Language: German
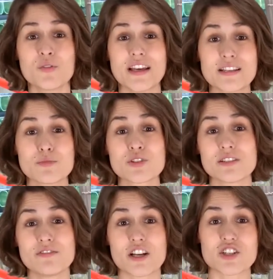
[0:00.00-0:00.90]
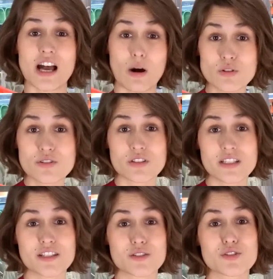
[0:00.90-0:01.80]
und dann muss die Flasche
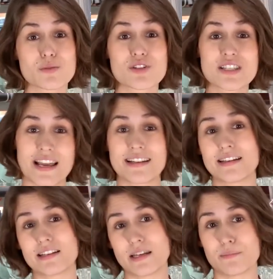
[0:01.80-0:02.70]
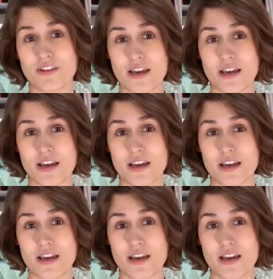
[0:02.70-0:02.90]
aussortiert und zum Recycling gegeben